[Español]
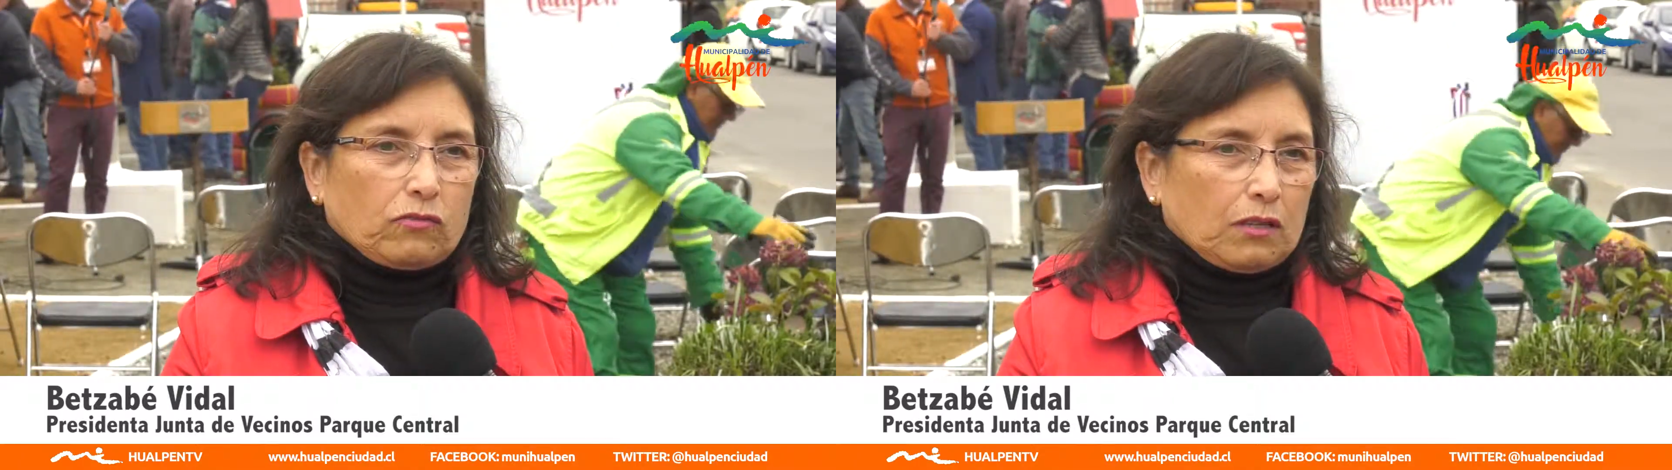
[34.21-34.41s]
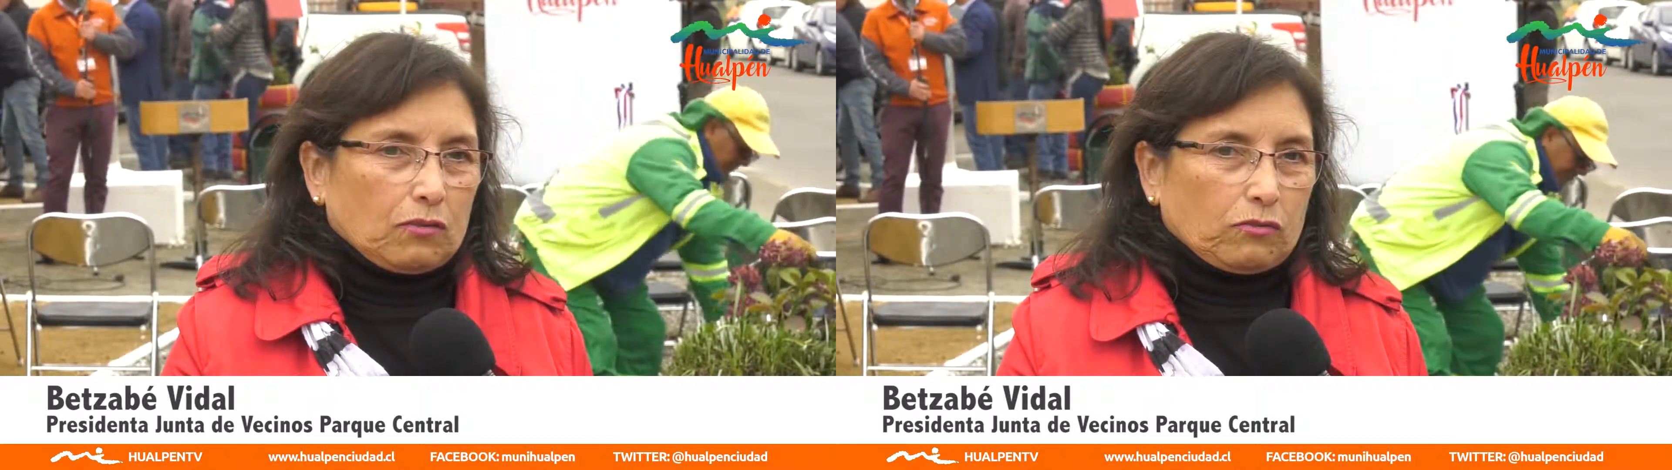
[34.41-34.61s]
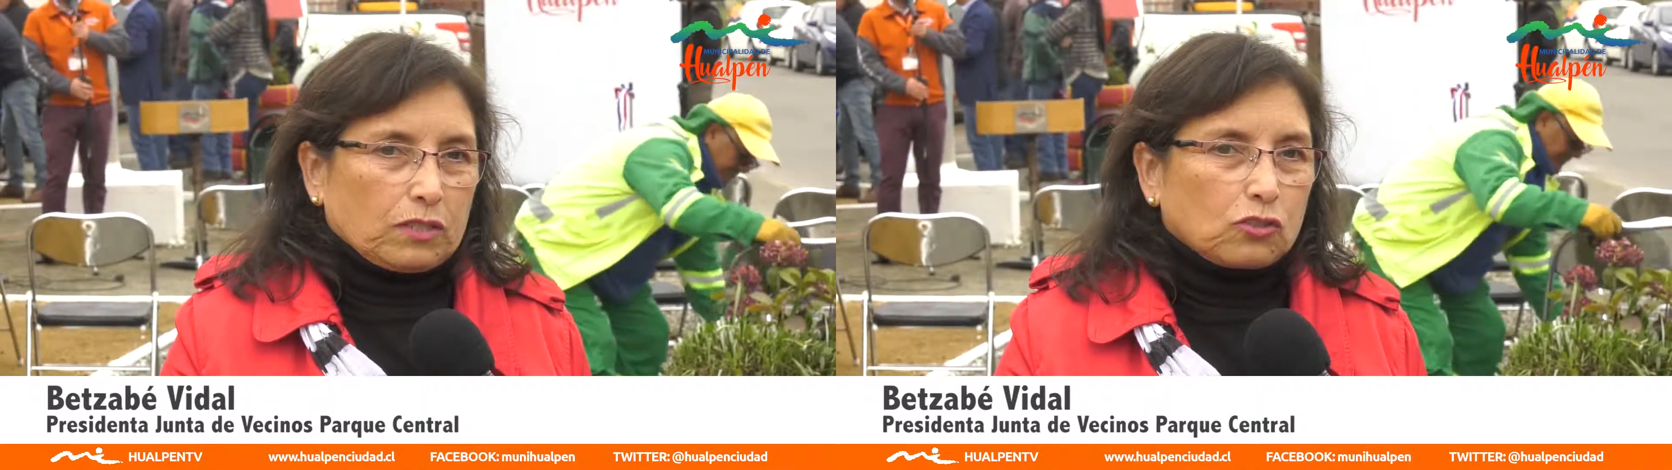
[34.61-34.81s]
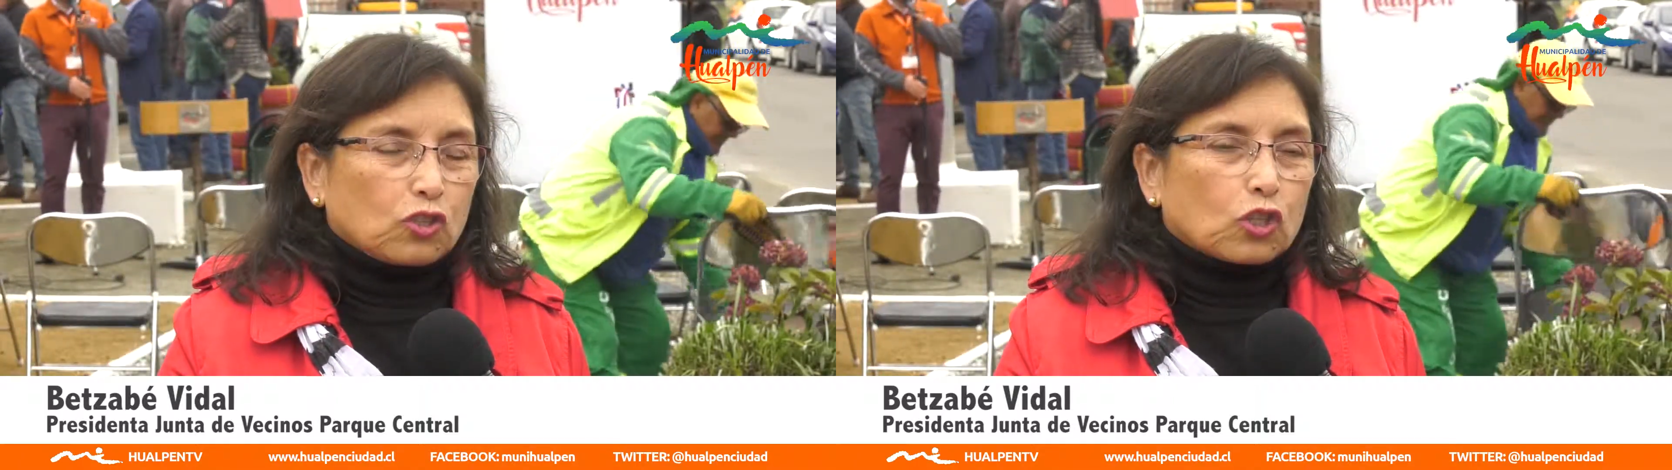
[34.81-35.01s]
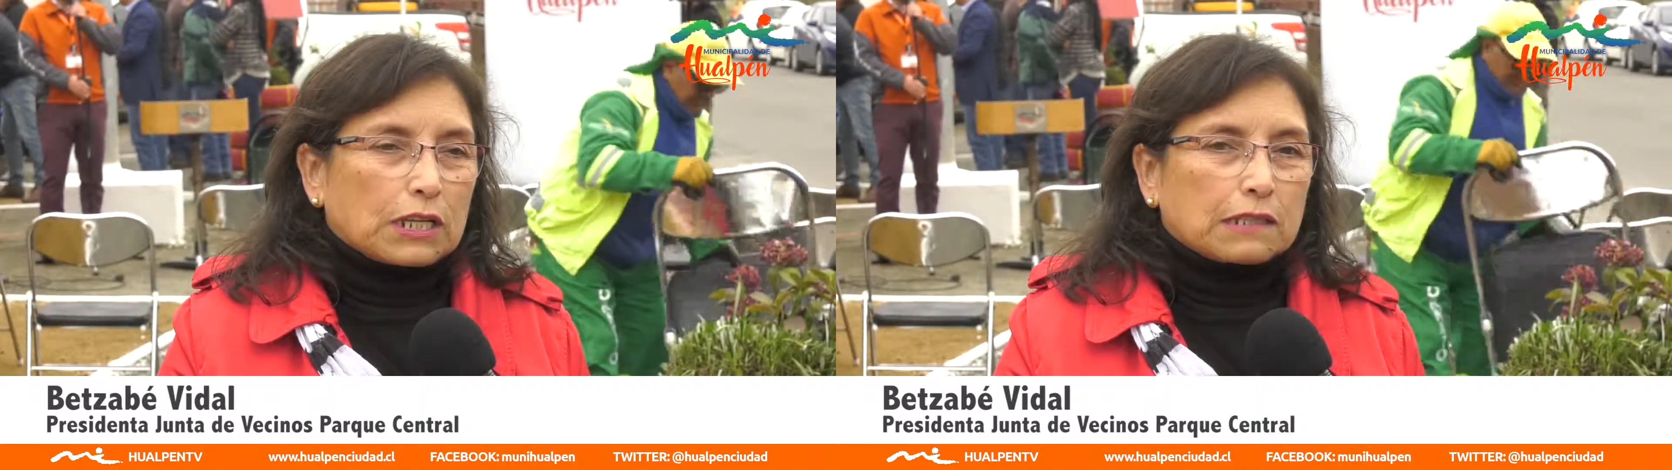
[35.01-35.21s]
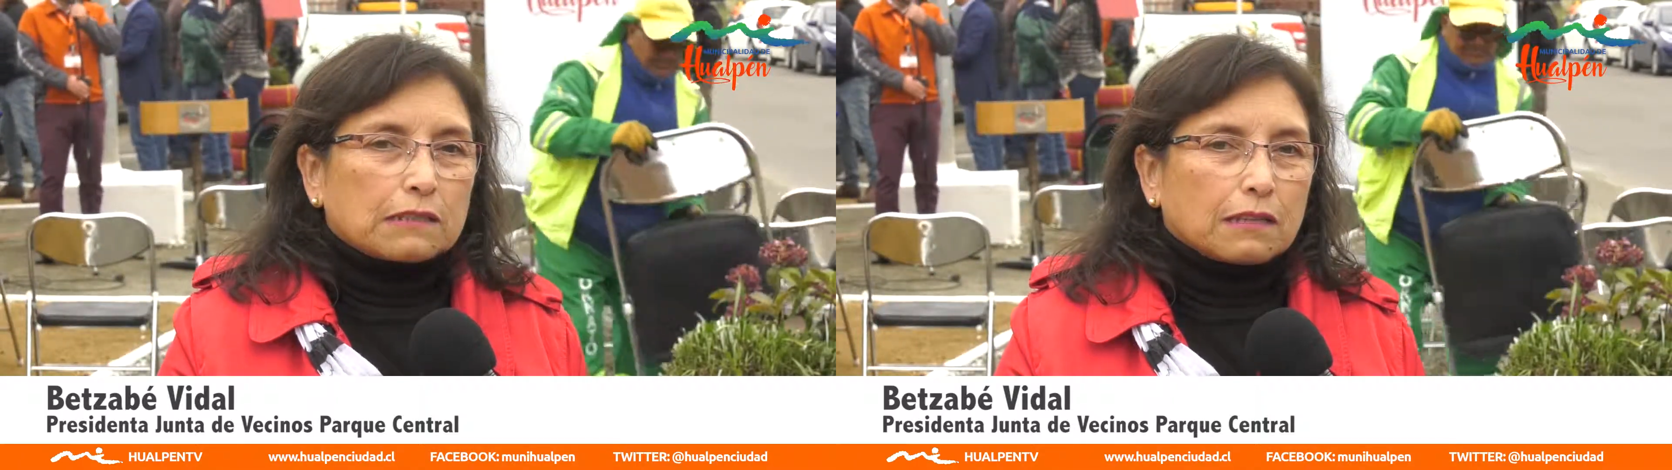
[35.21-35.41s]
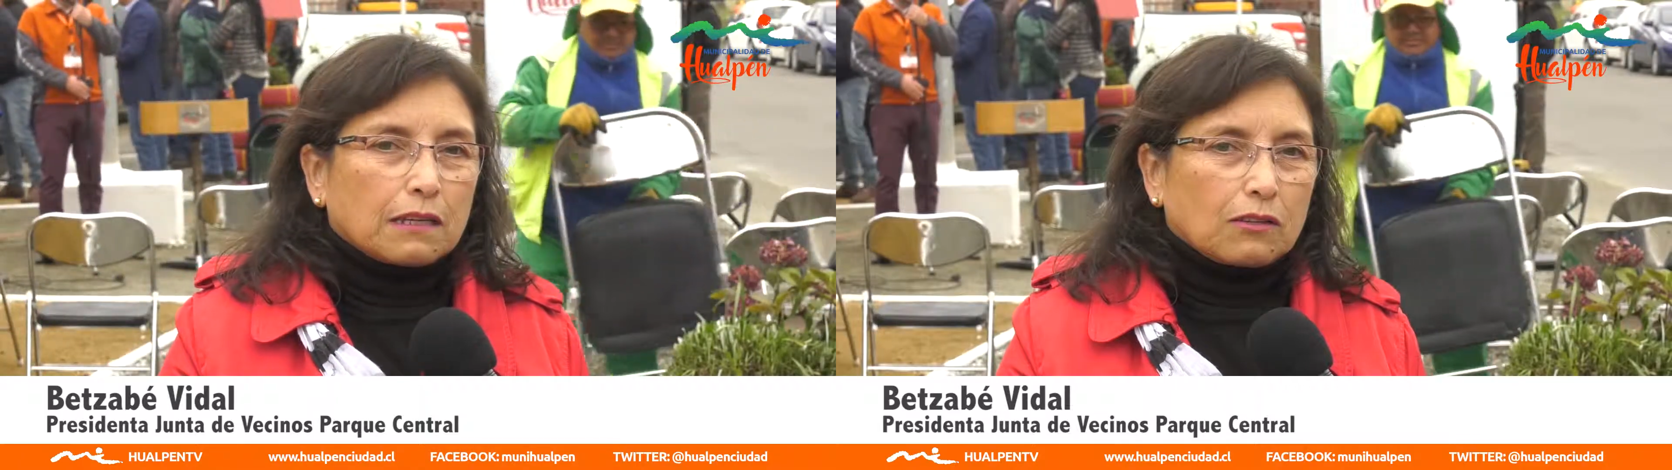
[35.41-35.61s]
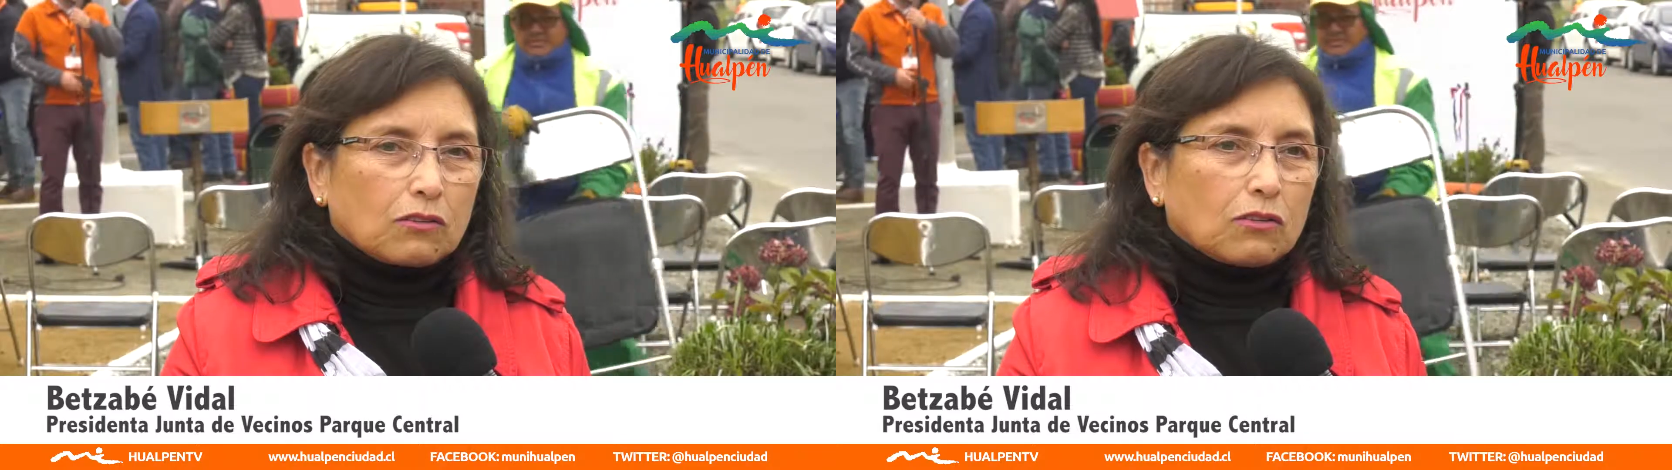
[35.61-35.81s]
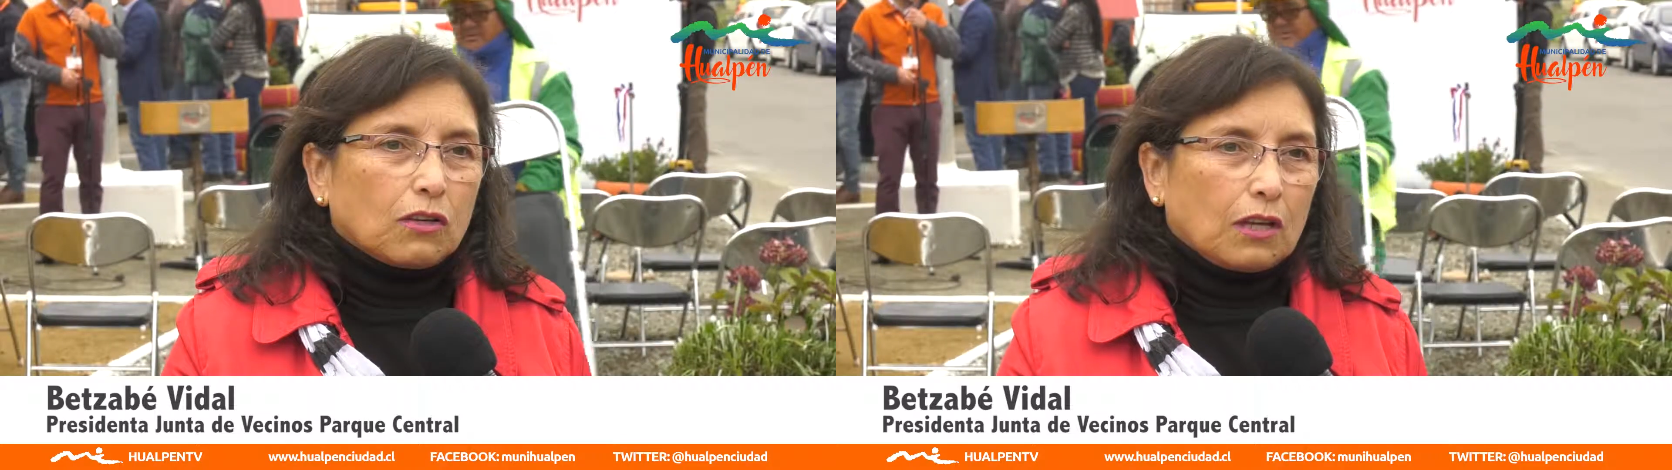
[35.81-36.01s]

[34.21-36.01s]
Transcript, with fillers: los vecinos organizados,